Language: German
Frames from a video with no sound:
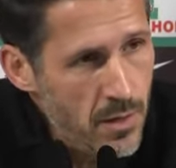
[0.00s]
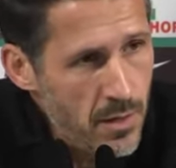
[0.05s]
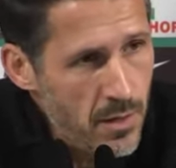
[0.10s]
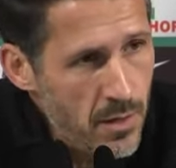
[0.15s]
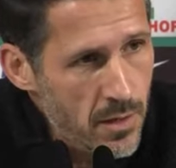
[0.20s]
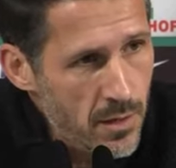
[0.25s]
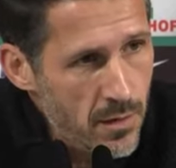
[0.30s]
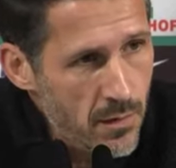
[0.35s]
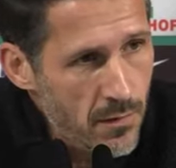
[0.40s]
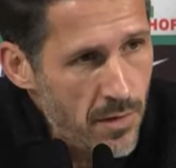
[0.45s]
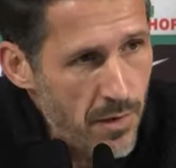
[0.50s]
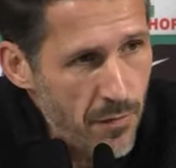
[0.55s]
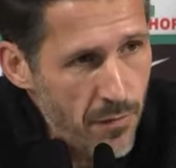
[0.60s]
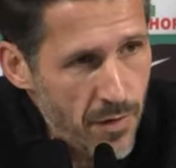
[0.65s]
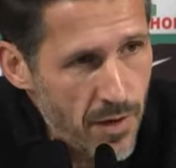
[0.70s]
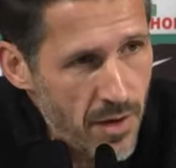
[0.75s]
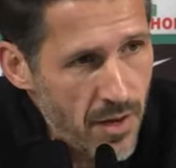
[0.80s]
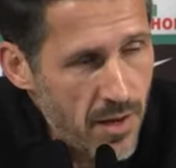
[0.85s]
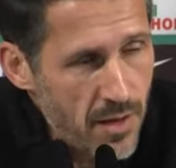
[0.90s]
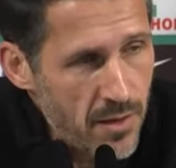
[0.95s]
äh, wer
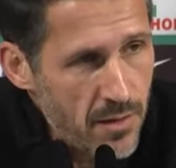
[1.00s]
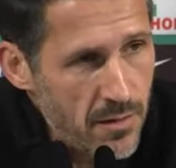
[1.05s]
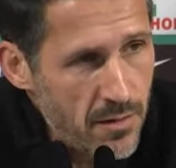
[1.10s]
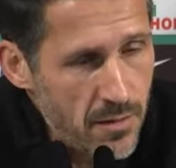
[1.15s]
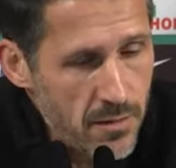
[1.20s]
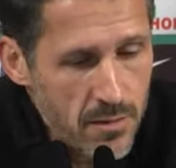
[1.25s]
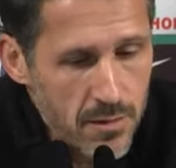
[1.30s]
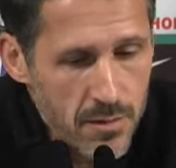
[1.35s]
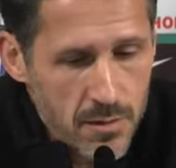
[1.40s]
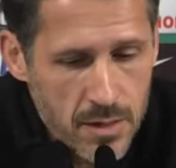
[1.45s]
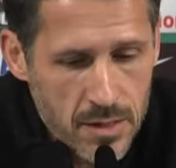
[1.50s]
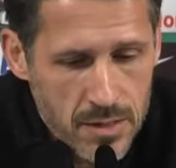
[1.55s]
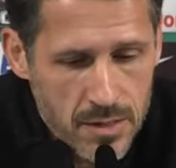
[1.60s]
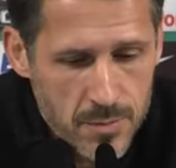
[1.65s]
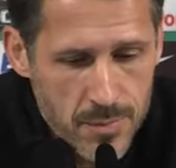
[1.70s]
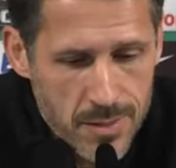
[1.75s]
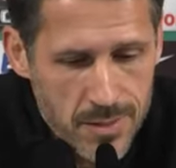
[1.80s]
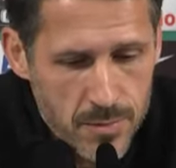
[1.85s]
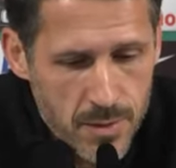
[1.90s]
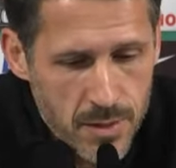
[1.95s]
vielleicht äh,
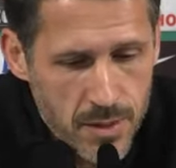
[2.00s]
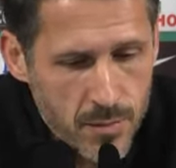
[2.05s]
erstmal zwei,